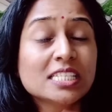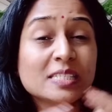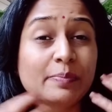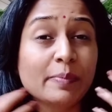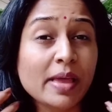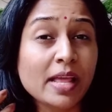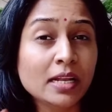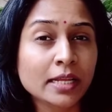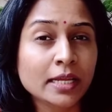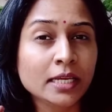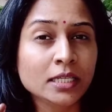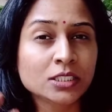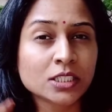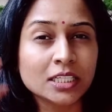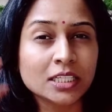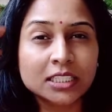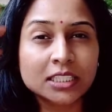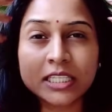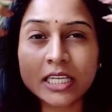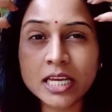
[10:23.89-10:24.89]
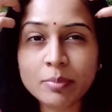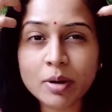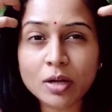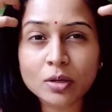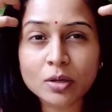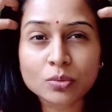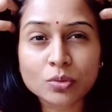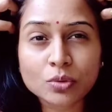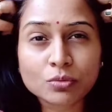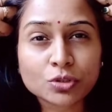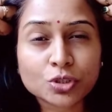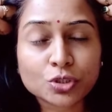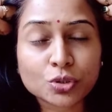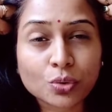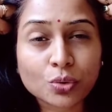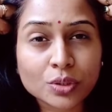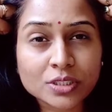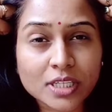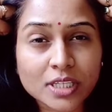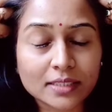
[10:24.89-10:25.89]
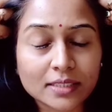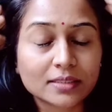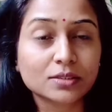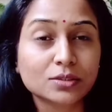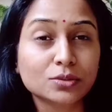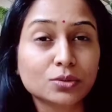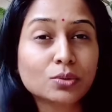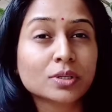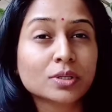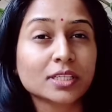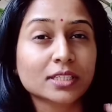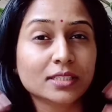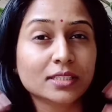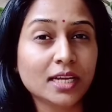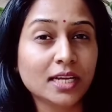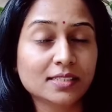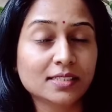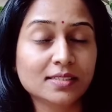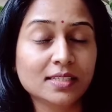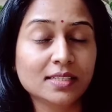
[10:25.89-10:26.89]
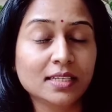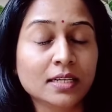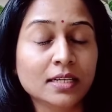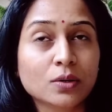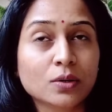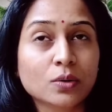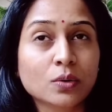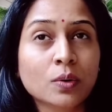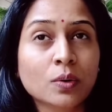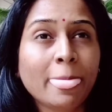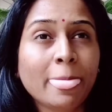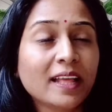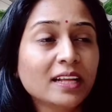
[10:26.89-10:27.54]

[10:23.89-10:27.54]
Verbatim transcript: स्मेल नहीं जाती है बालों को वो जोड़ जा जोड़ देता है जैसे इंडिगो